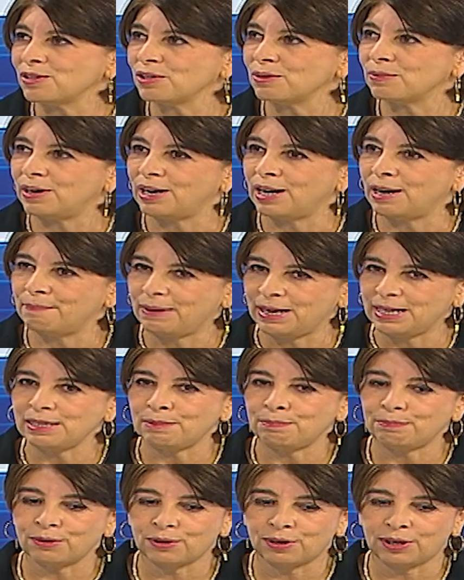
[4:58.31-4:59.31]
sobre la
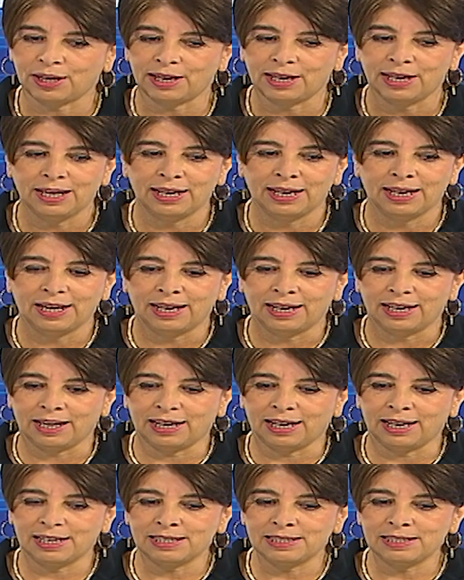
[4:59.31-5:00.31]
mesa porque
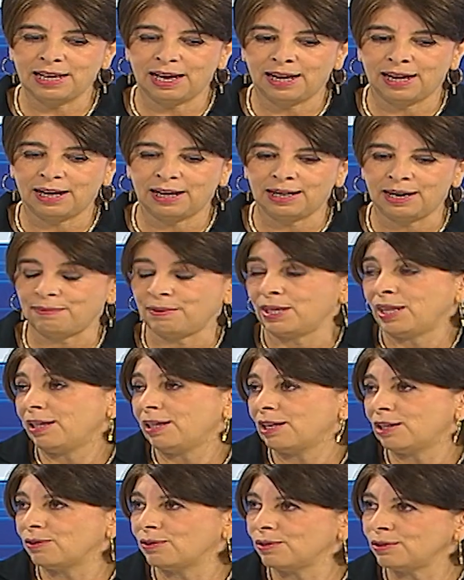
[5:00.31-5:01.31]
es la, vida
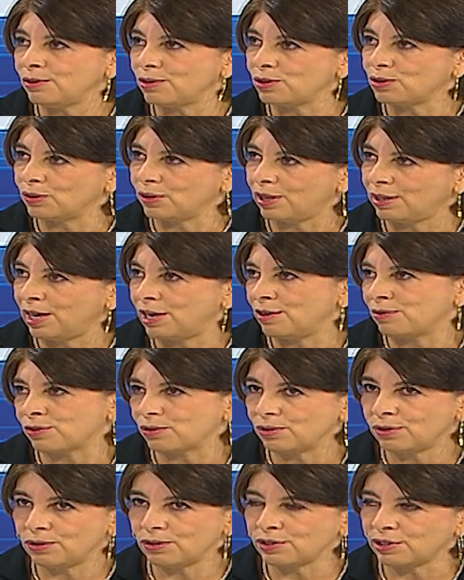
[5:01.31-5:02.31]
de todos los ciudadanos,
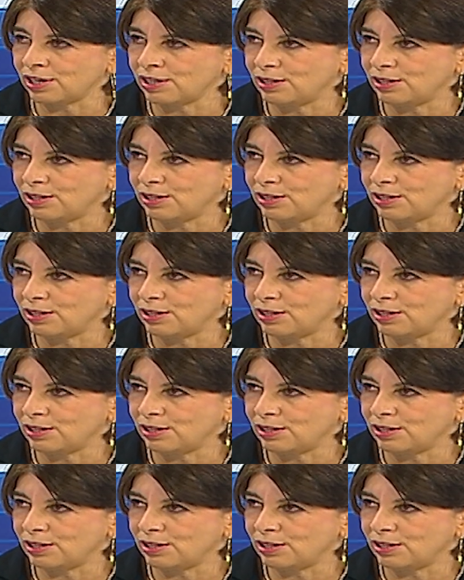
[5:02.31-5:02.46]
todos los que